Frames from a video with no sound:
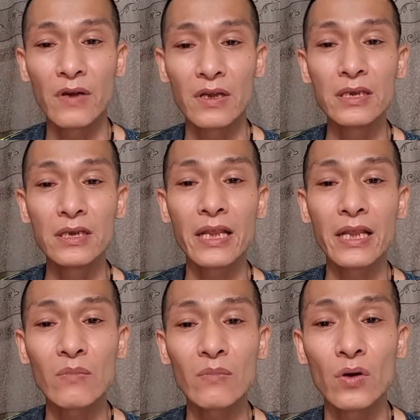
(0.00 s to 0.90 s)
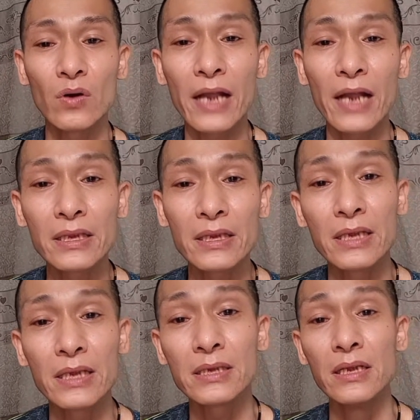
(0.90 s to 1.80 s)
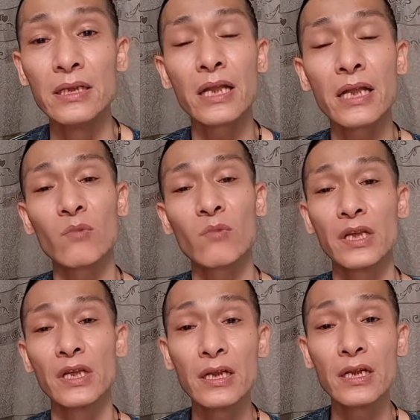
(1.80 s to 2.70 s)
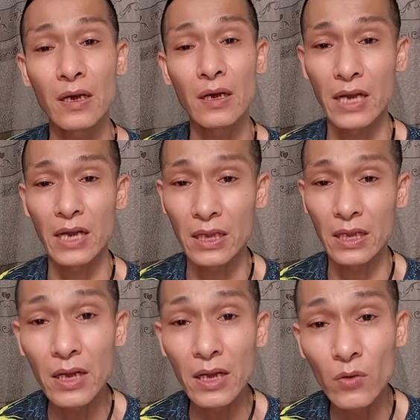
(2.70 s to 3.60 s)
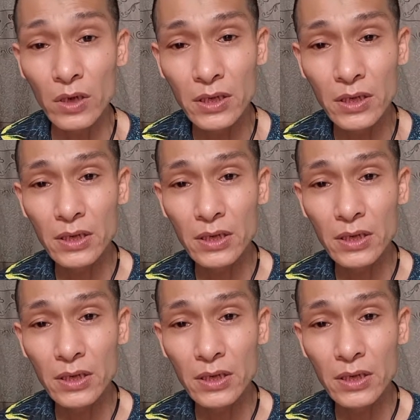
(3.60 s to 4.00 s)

và những người anh em của anh ấy thì lại xử lý anh em của tế điên cả cả tế điên luôn